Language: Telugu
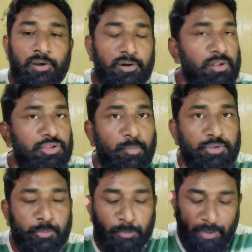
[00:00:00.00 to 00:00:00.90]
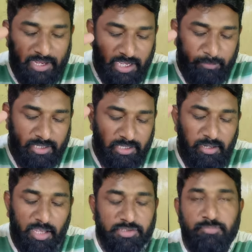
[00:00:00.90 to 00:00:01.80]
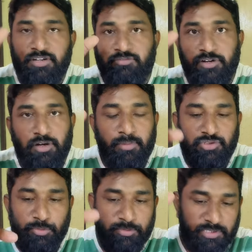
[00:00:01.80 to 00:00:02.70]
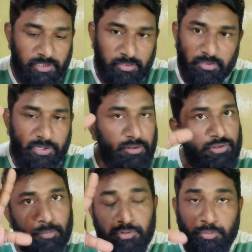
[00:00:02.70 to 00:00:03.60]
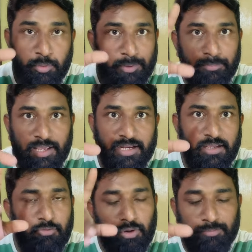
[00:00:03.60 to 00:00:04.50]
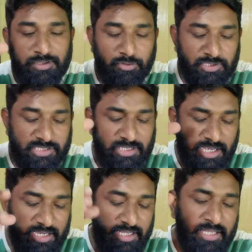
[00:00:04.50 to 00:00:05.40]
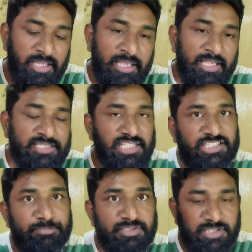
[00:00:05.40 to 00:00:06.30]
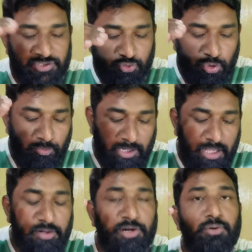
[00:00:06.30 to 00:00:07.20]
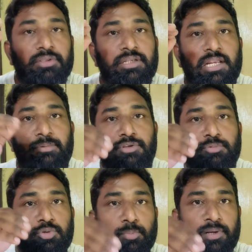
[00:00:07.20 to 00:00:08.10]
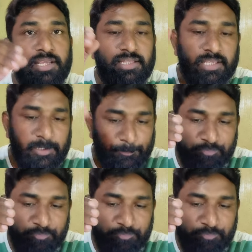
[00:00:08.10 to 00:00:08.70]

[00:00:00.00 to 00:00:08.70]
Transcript: రెండు వందల తొంభై తొమ్మిది ప్యాక్ మనకి లాస్ట్ మన వీడియోలో మనం చూపించినట్టు రెండు వందల తొంభై తొమ్మిది రూపాయల ప్లానే వన్ మంత్ వచ్చి కానీ సిక్స్ మంత్స్ చేసుకోవడం వల్ల రెండు వందల నలభై తొమ్మిది రూపాయలు అయితే